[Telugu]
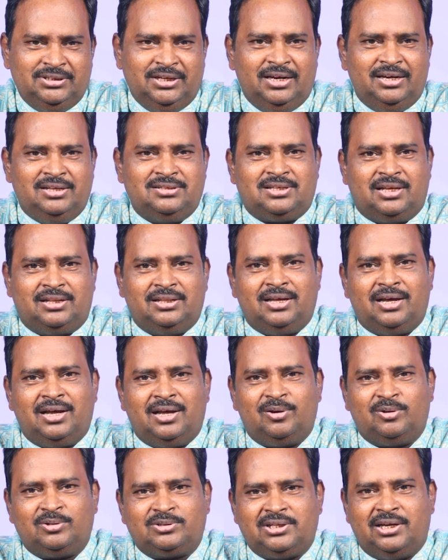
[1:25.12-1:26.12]
ఎన్ని
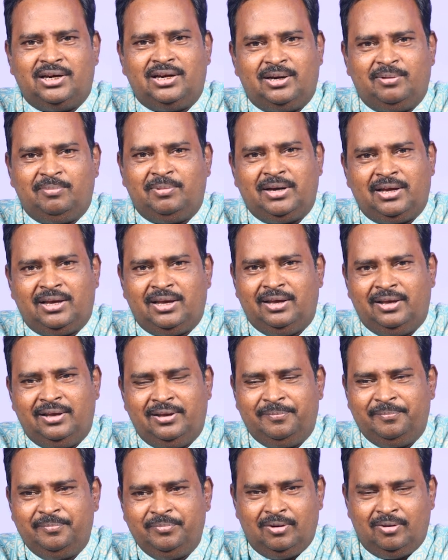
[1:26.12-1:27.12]
సందేహాలు వస్తాయంటే మనకి
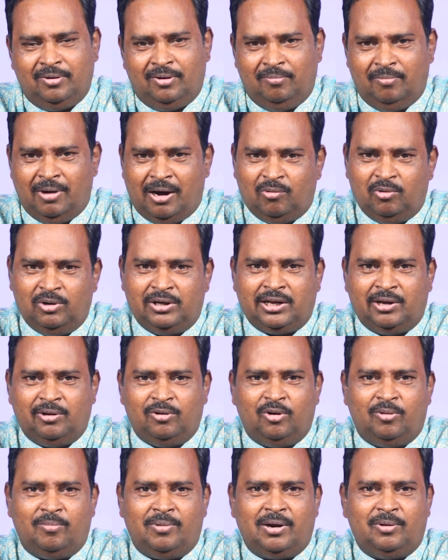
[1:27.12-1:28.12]
మామూలు
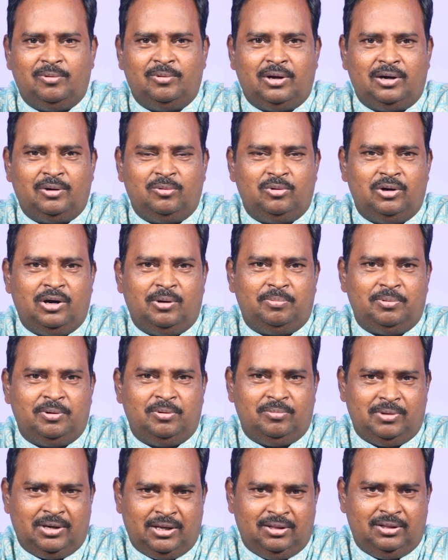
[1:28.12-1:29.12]
టైంలో మనం అనుకున్నప్పుడు
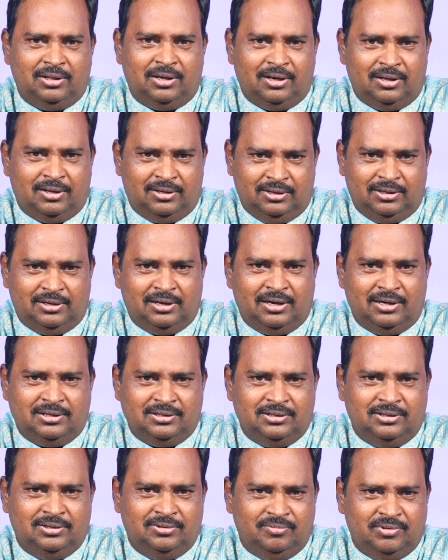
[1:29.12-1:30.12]
మన ఏదైనా
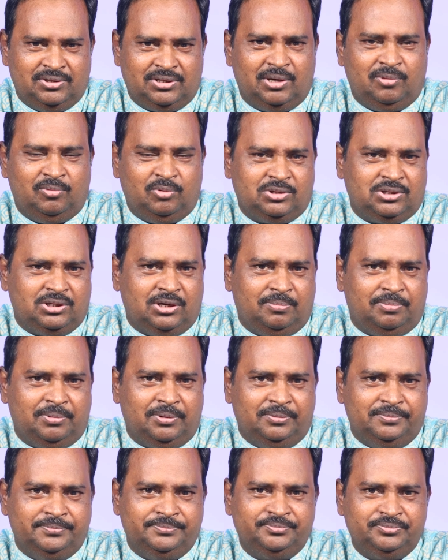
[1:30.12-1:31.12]
ఇట్లాంటి విషయం
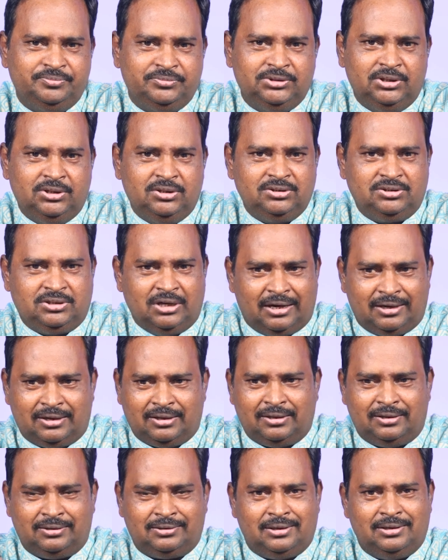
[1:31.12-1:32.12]
వచ్చినప్పుడు
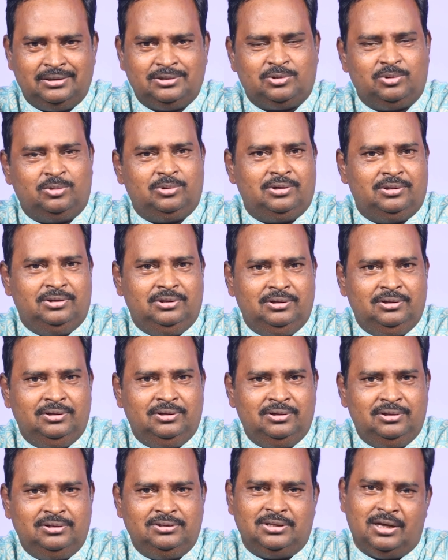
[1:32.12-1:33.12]
చాంటదంత లిస్ట్ ఉంటుంది
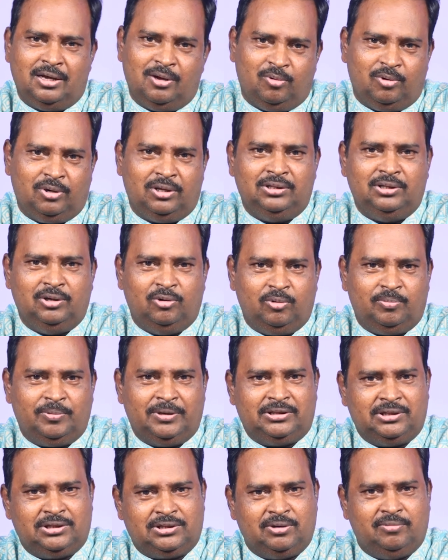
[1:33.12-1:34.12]
నిజంగా కూడా దేవుడు
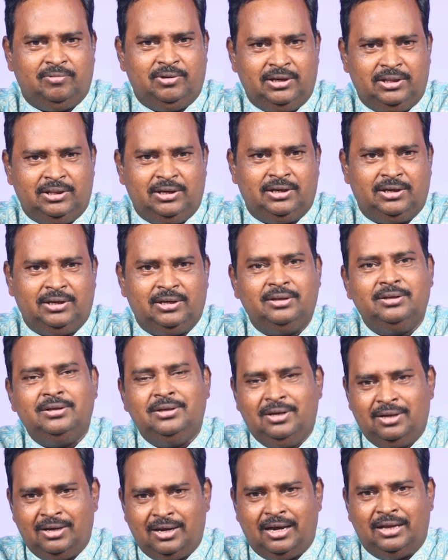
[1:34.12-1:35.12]
ప్రత్యక్ష వెళ్ళేదంటే
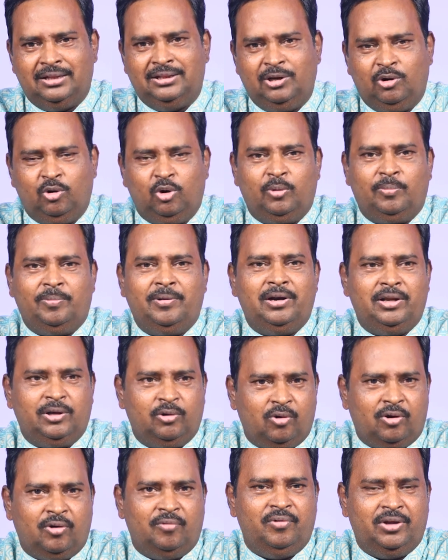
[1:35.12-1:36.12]
ఆ దేవుడి రూపంలో
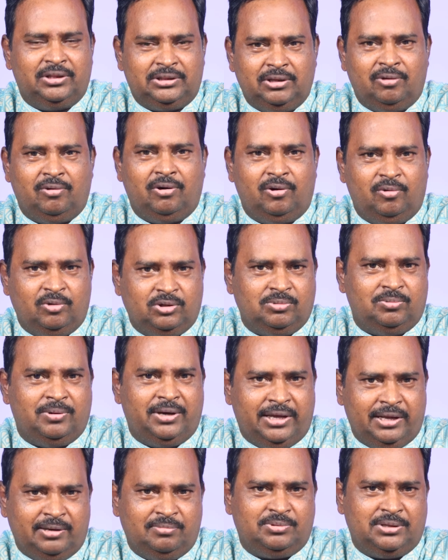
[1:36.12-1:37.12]
ఇంకొక వ్యక్తి ఎవరన్నా వచ్చి
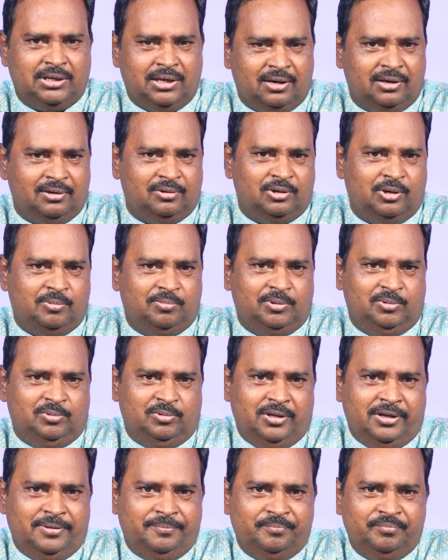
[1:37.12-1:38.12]
మనకి హెల్ప్ చేయాలనుకున్నప్పుడు
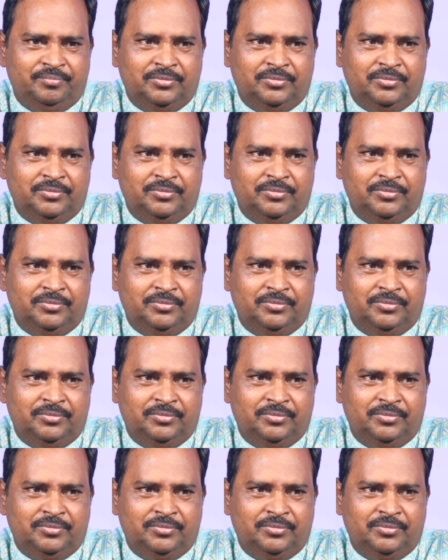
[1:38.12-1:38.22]
కూడా